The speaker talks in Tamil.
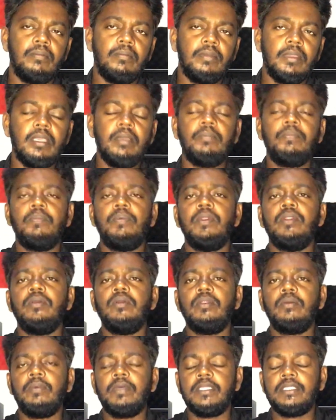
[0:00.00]
மிகப்பெரிய
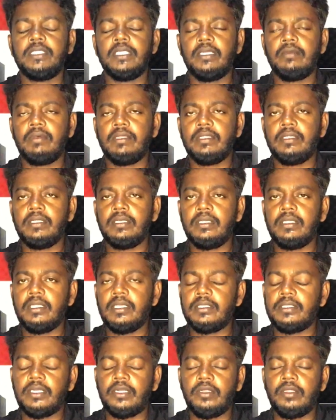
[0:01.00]
ஒரு பிரச்சனை வந்து
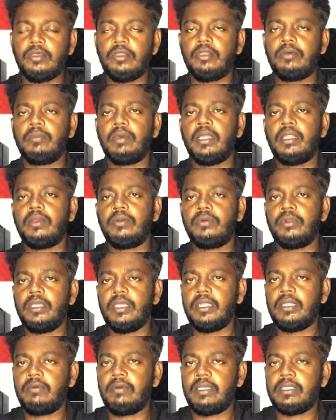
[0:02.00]
இந்த சட்டவிரமான
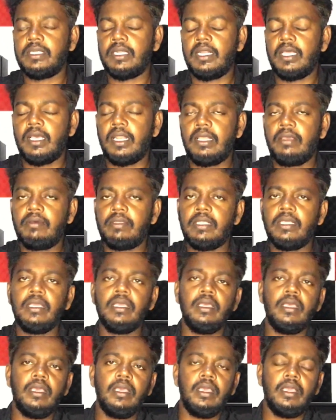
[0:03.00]
குடியேற்றவாசிகளாலே வந்து
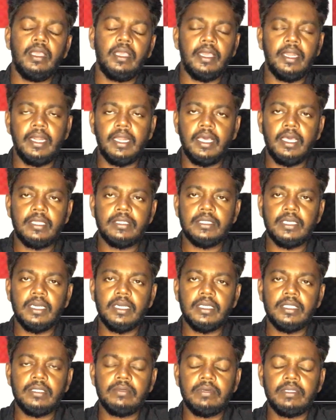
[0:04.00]
கனடா
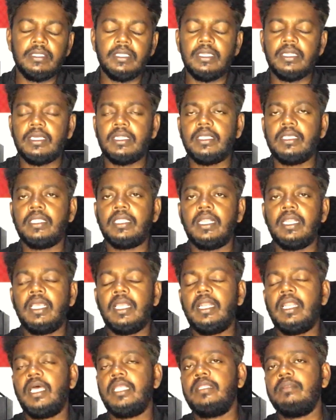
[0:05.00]
அரசாங்கத்துக்கு வந்து இருக்குது இதனை
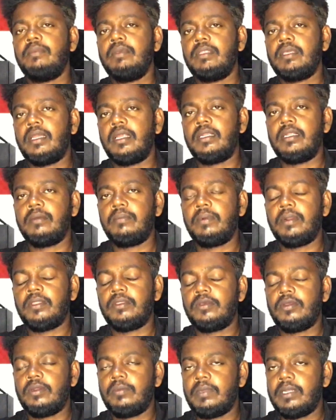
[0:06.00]
எல்லாத்தையுமே வந்து
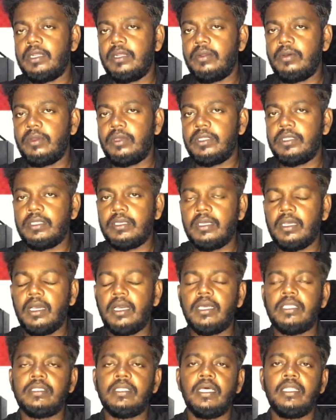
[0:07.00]
கட்டுப்படுத்தணும் என்ற
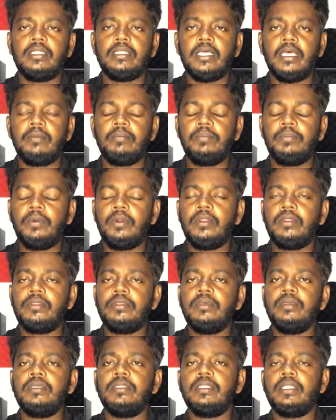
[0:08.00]
நோக்கத்துக்காகத்தான்
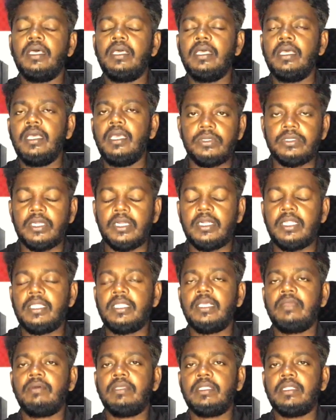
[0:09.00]
தற்பொழுது இந்த
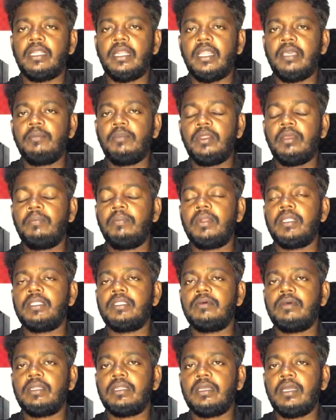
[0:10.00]
சட்டத்தை வந்து
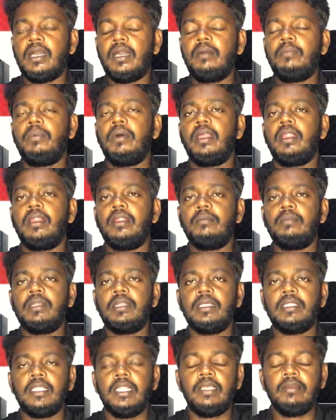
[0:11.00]
நடைமுறைப்படுத்துவதற்காக
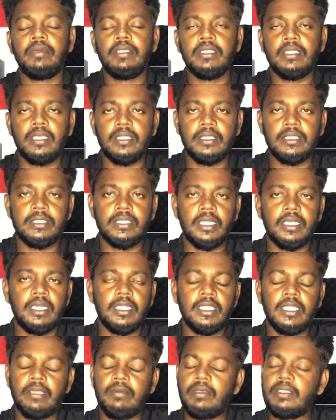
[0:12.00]
பாராளுமன்றத்திலே வந்து அந்த
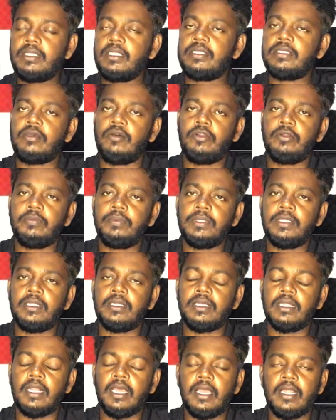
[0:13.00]
சட்டத்தை வந்து
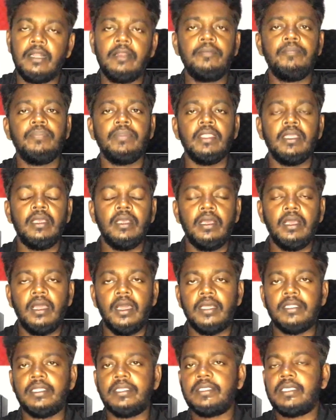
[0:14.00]
சமர்ப்பித்திருக்கிறார்கள்
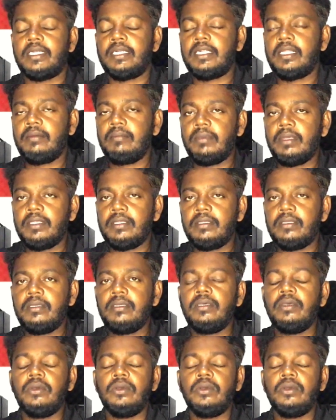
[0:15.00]
அந்த சட்டம் வந்து